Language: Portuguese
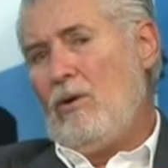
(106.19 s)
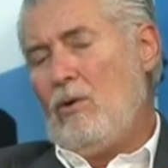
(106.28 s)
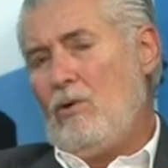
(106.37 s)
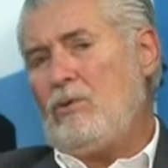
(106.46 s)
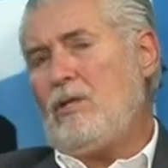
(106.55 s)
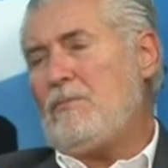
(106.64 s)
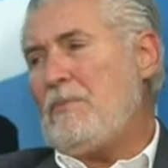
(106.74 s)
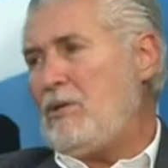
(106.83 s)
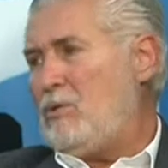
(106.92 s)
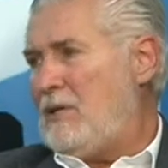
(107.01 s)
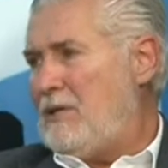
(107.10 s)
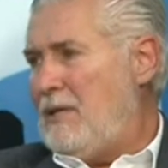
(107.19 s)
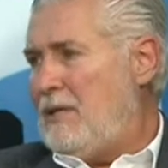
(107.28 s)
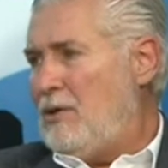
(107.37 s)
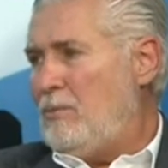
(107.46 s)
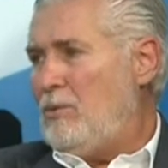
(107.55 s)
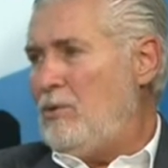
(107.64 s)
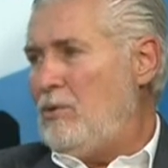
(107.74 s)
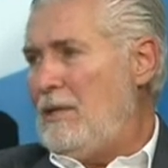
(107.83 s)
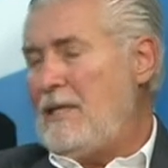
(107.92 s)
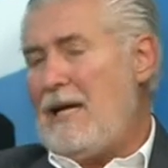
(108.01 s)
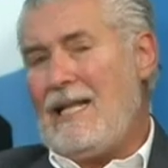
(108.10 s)
outras pessoas têm que ter
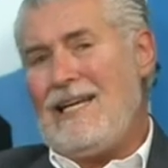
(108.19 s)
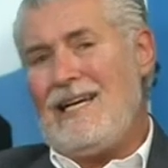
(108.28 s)
oportunidade.